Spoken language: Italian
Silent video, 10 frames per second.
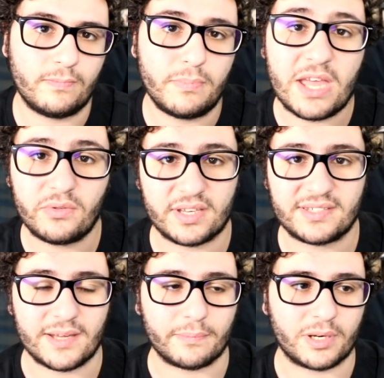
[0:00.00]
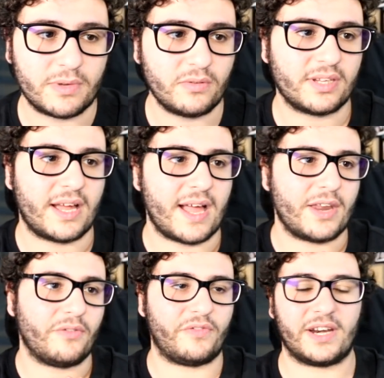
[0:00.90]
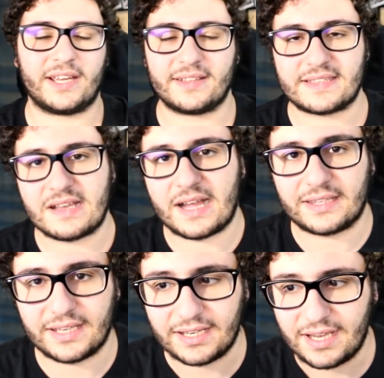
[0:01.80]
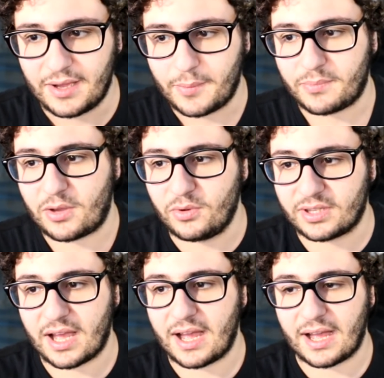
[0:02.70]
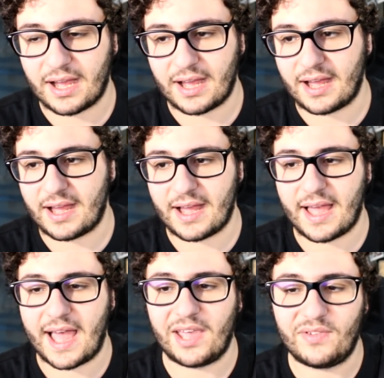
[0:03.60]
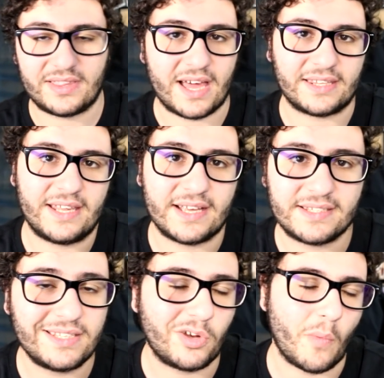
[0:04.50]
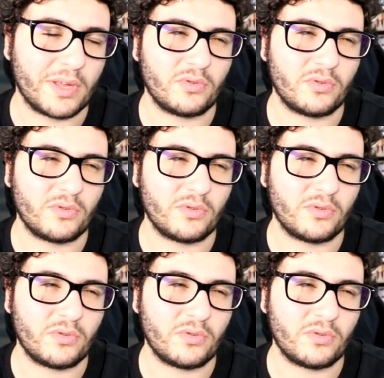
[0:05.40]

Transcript: mi aiuta sempre, mi aiuta a non fare cazzate, mi aiuta a evitare dei casini come è